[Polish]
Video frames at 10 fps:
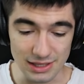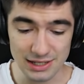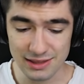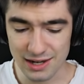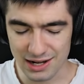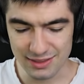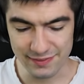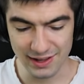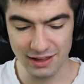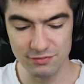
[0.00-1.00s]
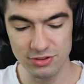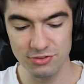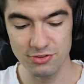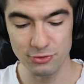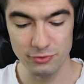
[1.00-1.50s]
Generalnie tak jak
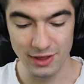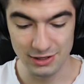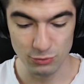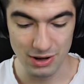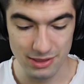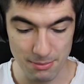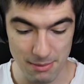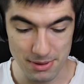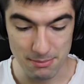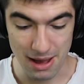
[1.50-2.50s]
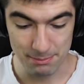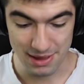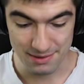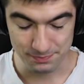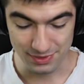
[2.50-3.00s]
widzicie tutaj aktualnie mamy
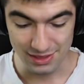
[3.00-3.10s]
mapę,